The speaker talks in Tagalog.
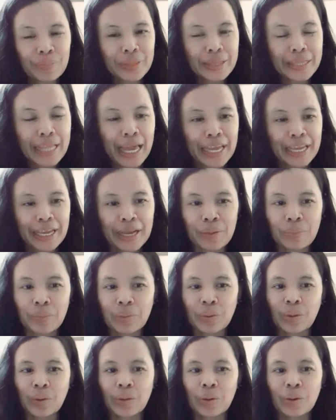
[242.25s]
tainga
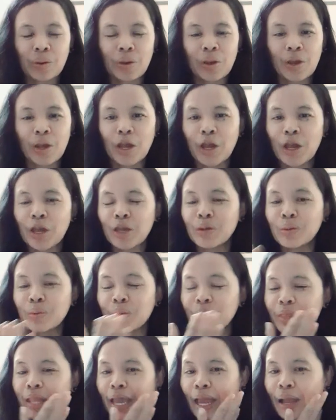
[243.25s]
mo,
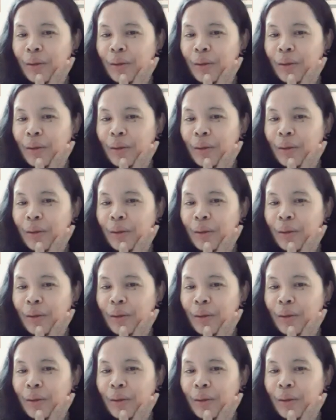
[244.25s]
yung neck